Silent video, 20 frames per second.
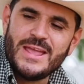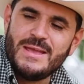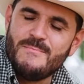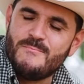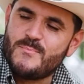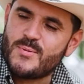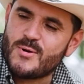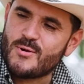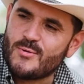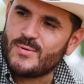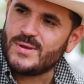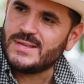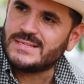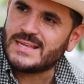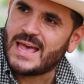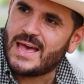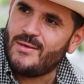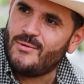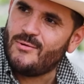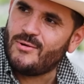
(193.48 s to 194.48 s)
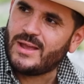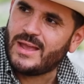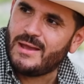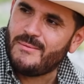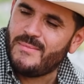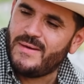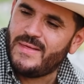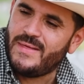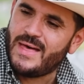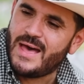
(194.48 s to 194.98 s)
improvisado que
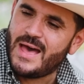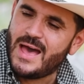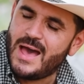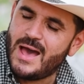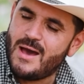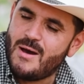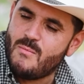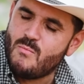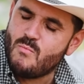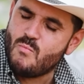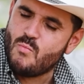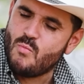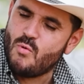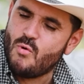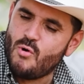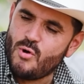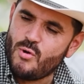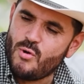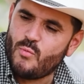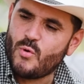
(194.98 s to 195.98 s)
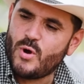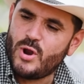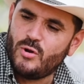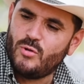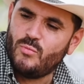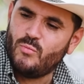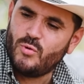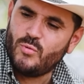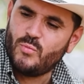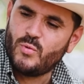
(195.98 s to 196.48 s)
me da muy buenos,
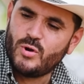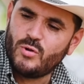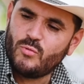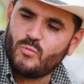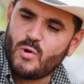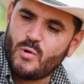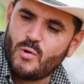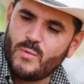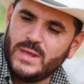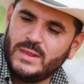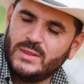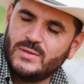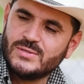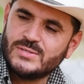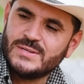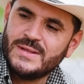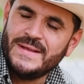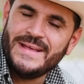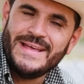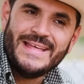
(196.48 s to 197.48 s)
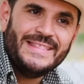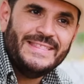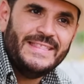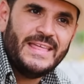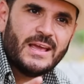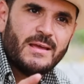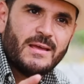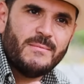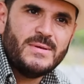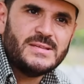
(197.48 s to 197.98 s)
muy buenos huevitos.
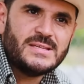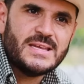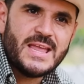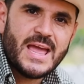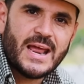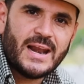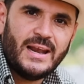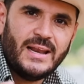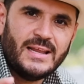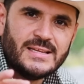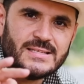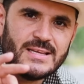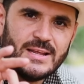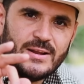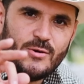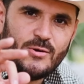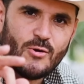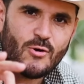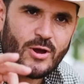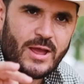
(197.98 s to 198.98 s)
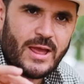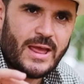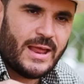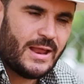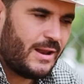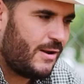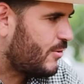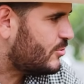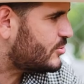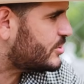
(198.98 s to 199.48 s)
Déjenme enseñarles los que,
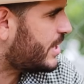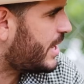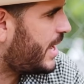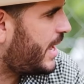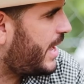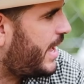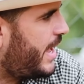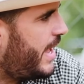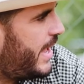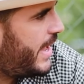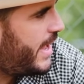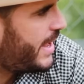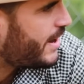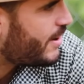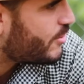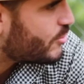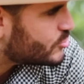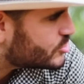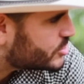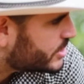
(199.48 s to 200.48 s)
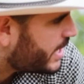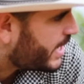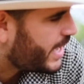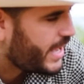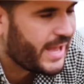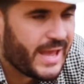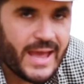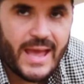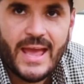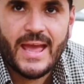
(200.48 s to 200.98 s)
los que, los
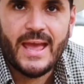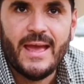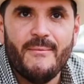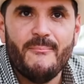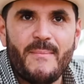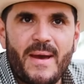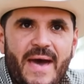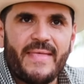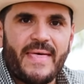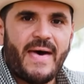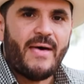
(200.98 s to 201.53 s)
que me ha dado